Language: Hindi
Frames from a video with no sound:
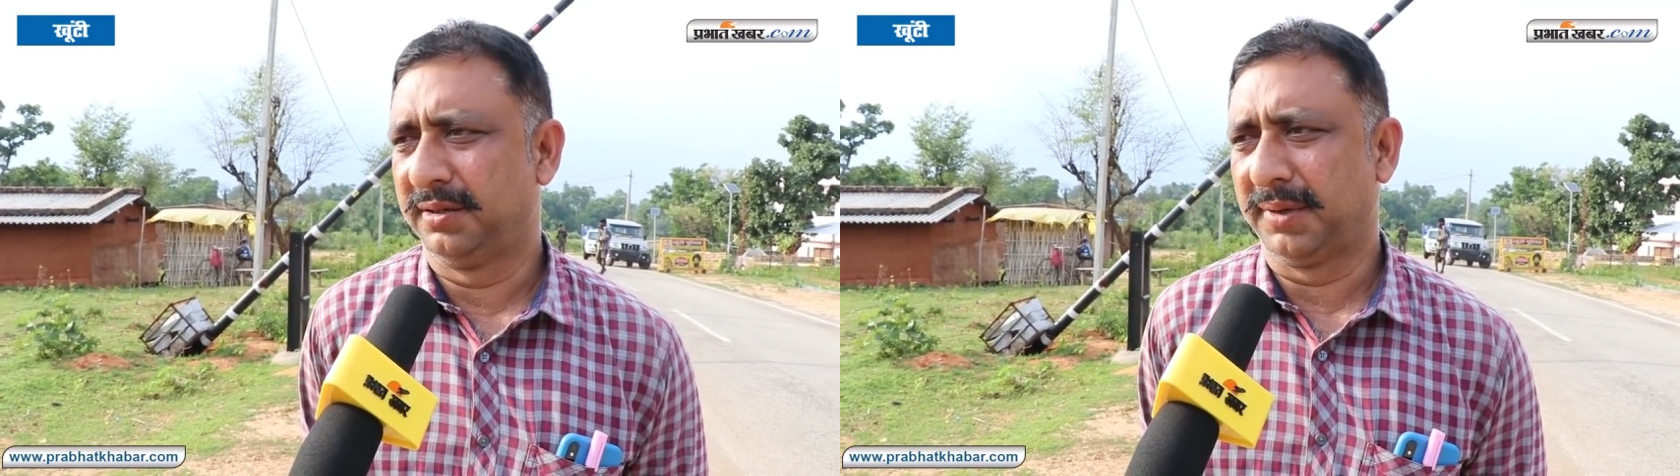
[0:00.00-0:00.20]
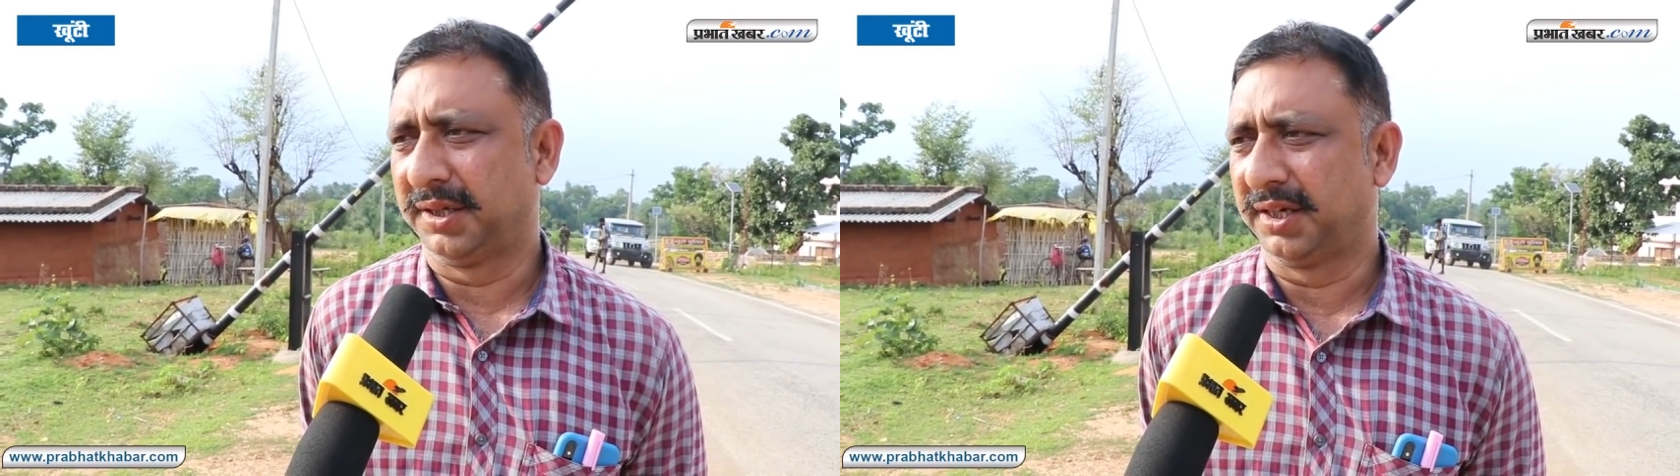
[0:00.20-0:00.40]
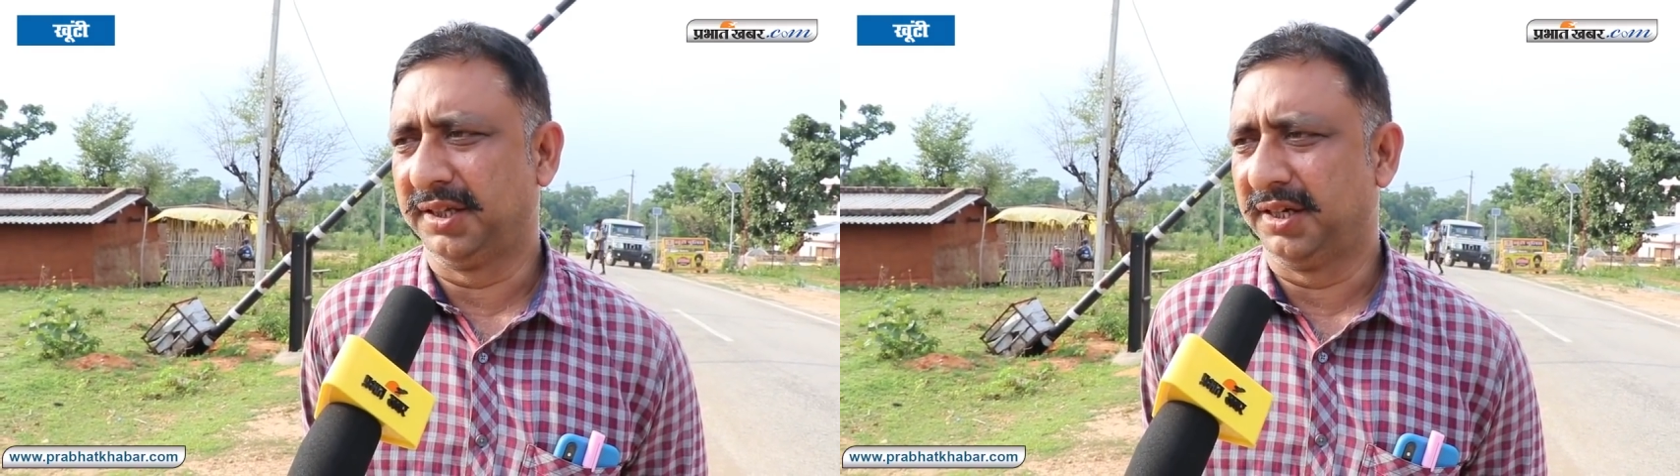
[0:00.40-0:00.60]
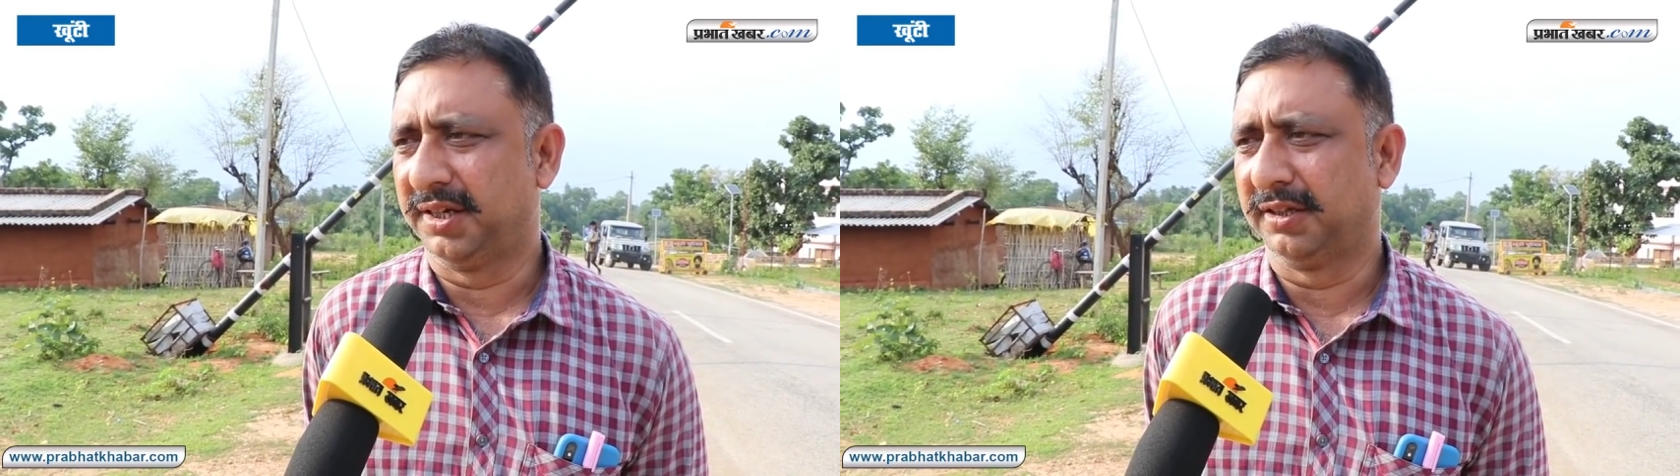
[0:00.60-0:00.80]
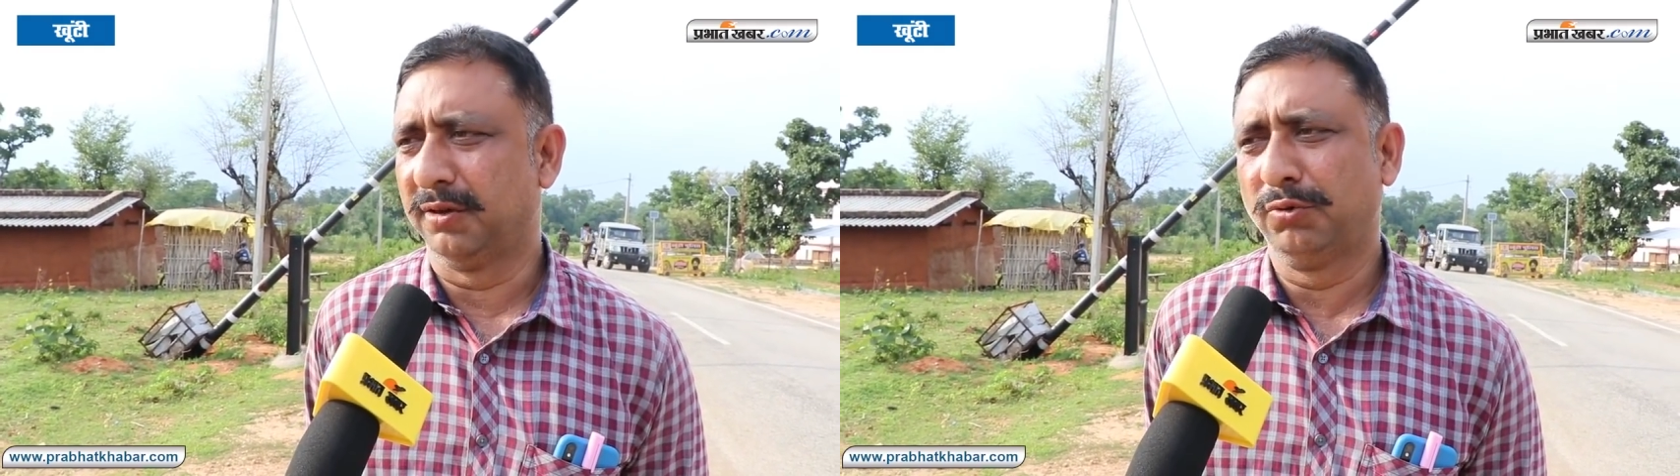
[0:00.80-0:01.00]
भाषा की
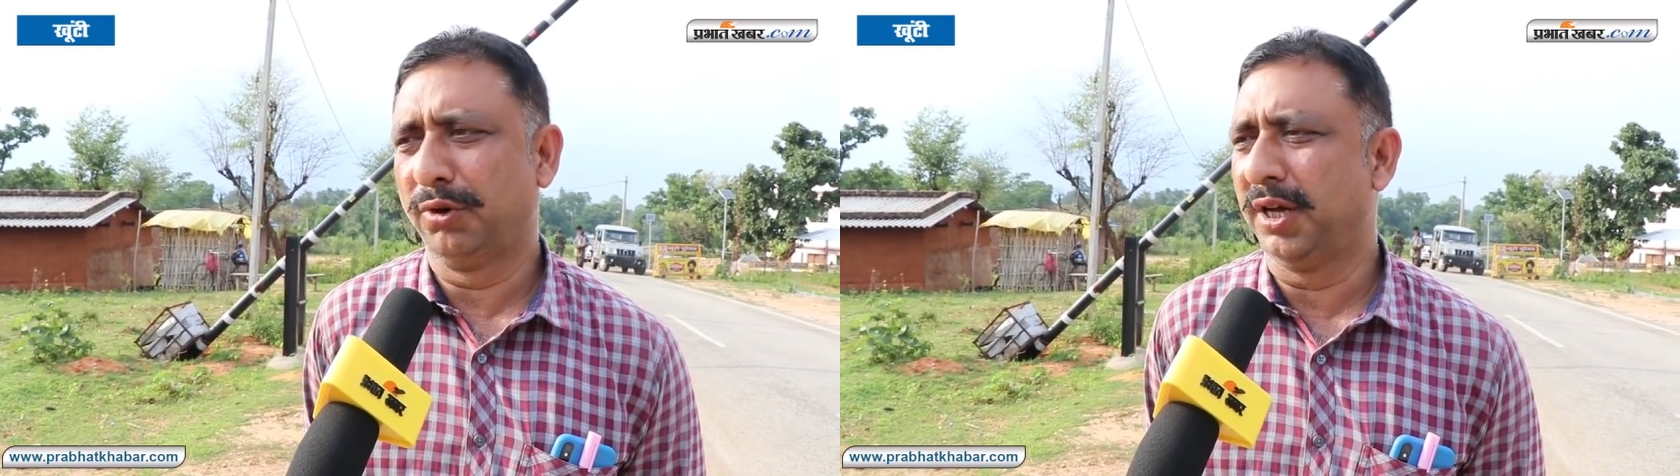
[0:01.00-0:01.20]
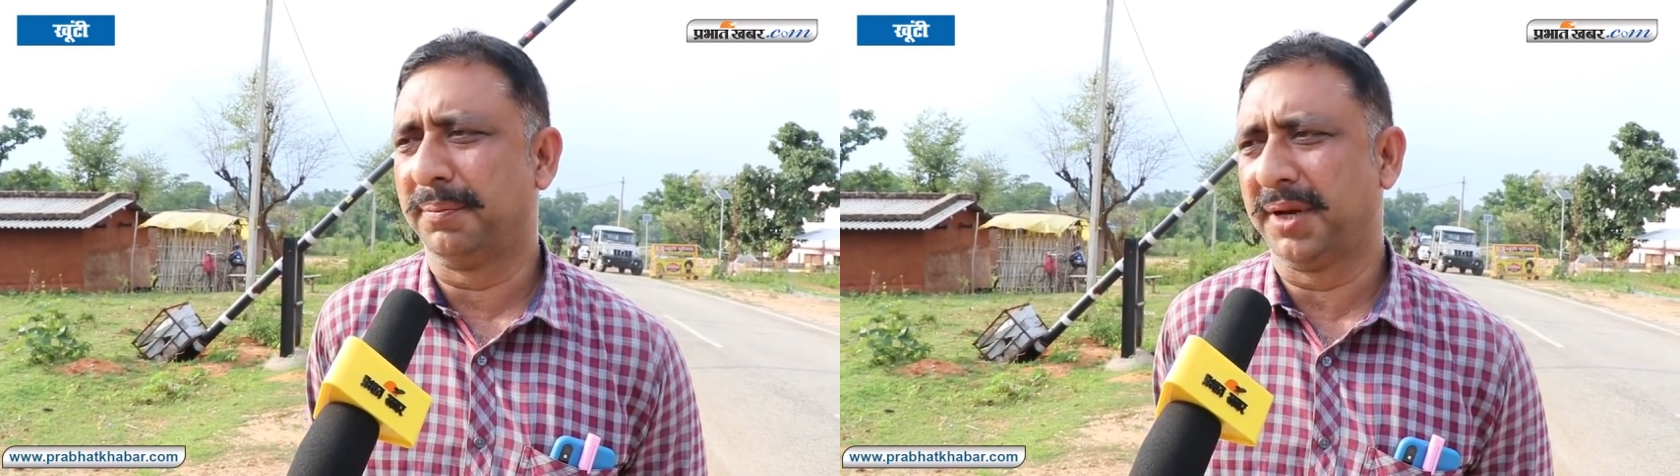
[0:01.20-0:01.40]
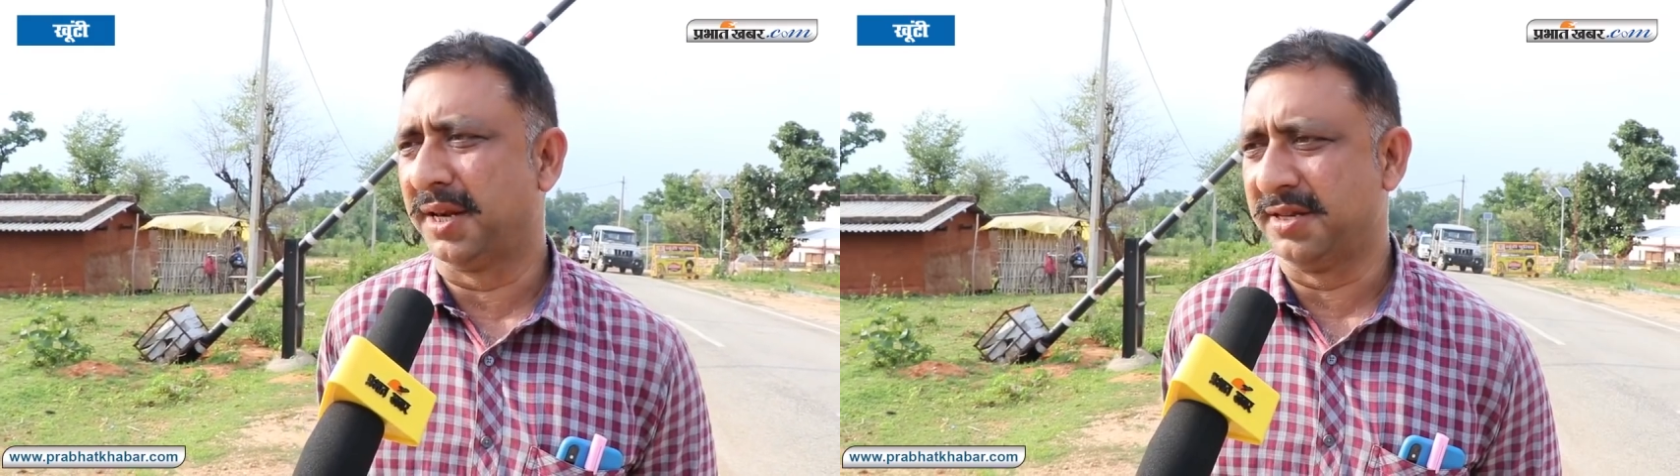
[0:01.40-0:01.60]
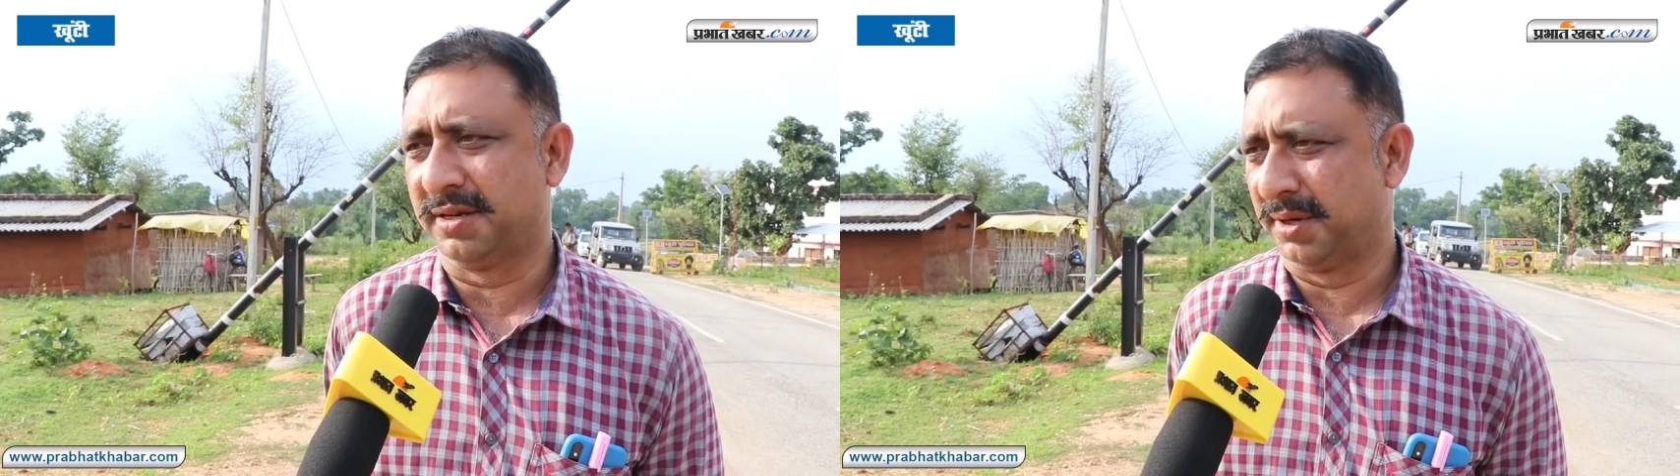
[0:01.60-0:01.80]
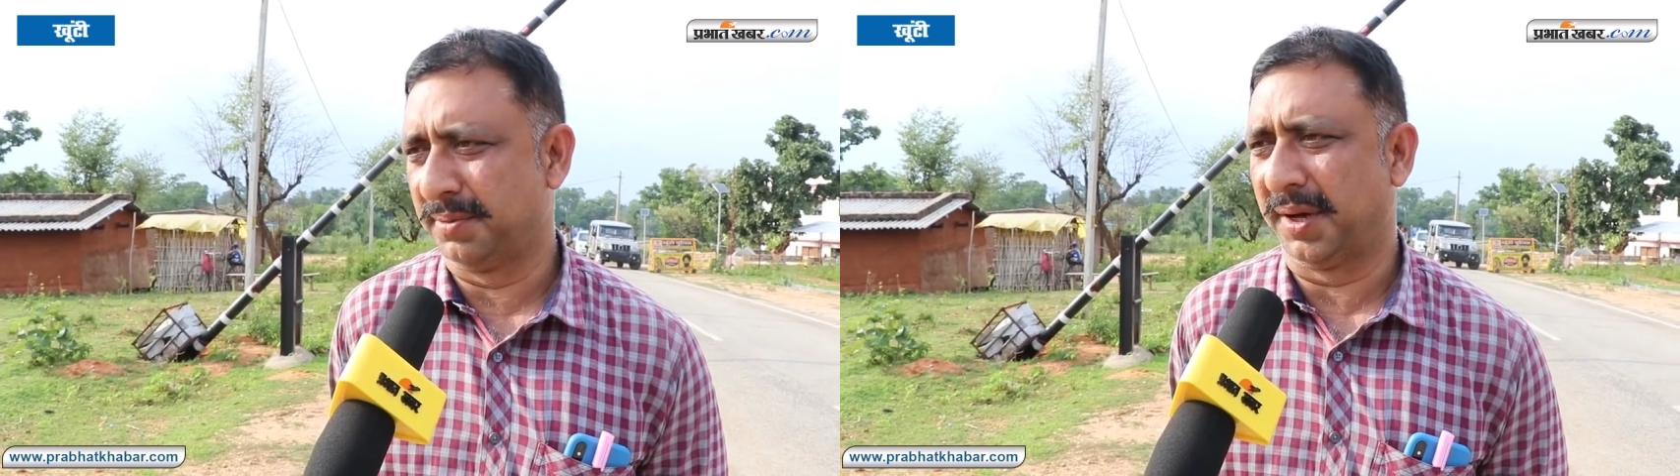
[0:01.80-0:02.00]
दिक्कत है उनको ये अपना नहीं
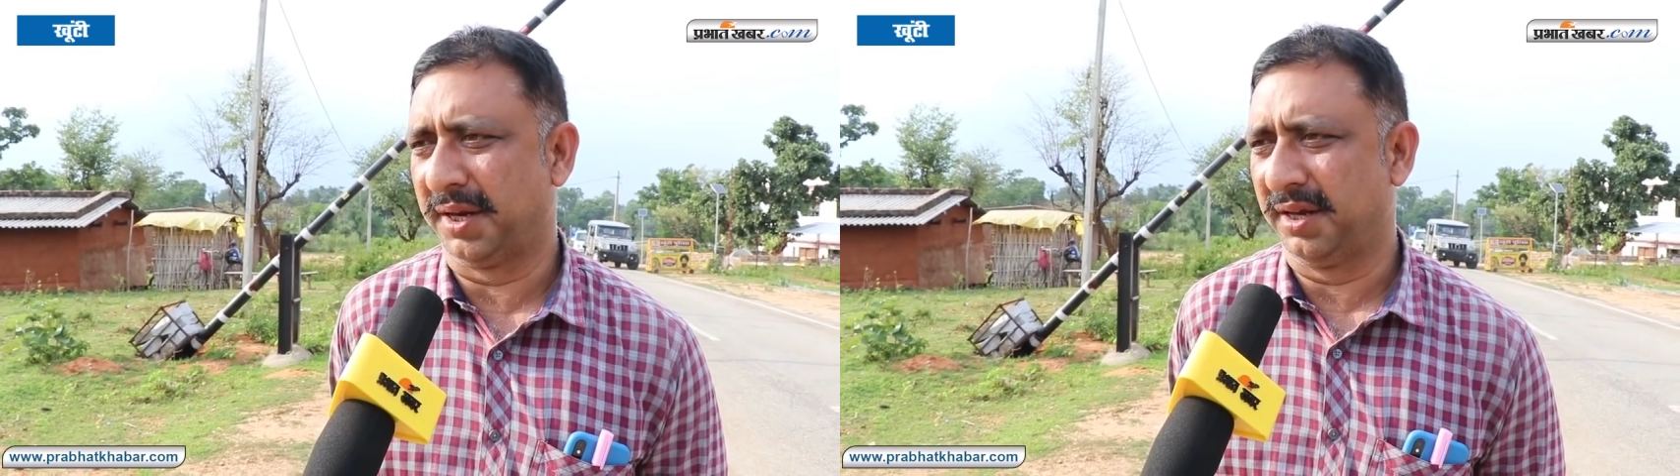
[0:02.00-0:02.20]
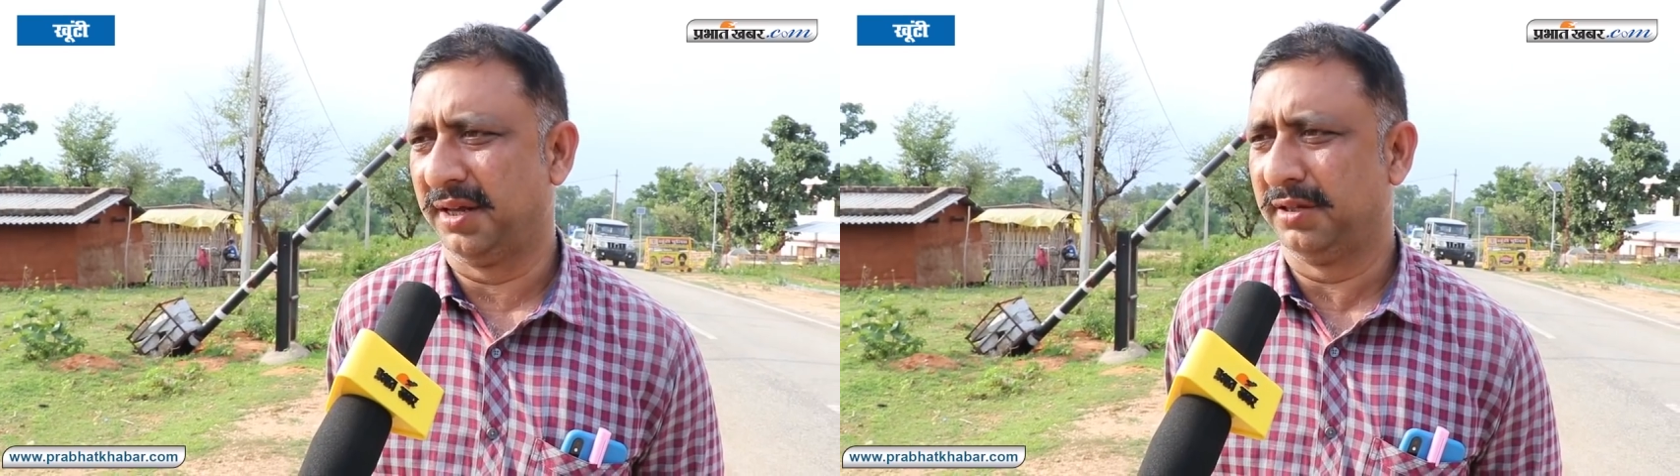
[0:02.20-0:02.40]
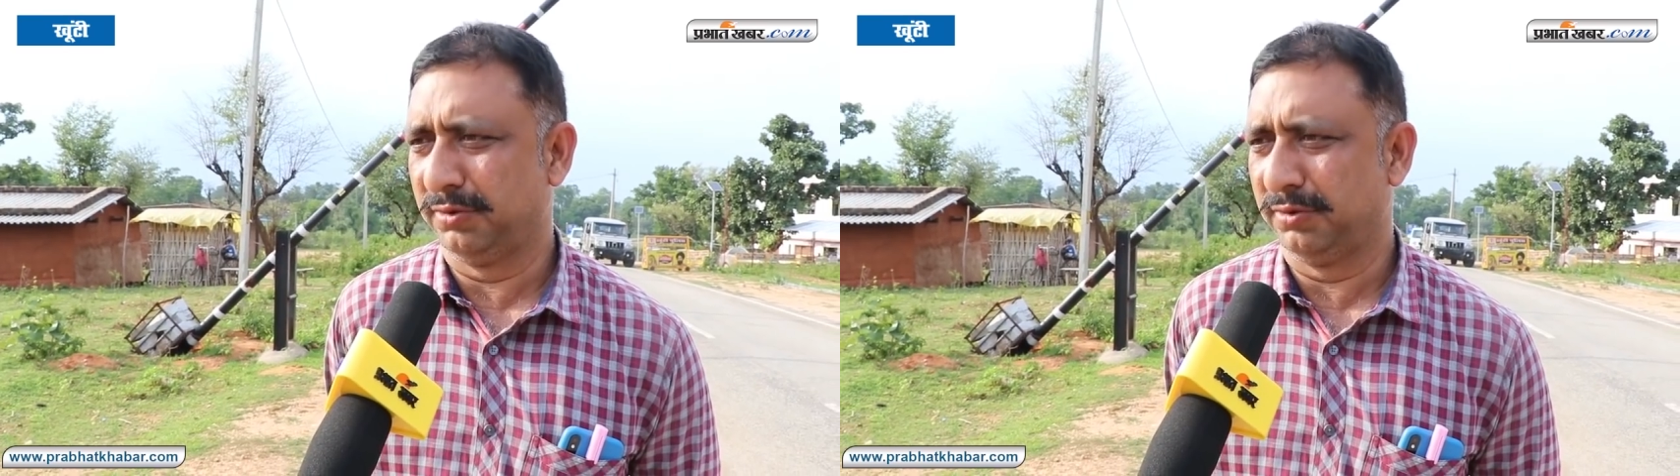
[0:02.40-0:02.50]
समझ पा रहे हैं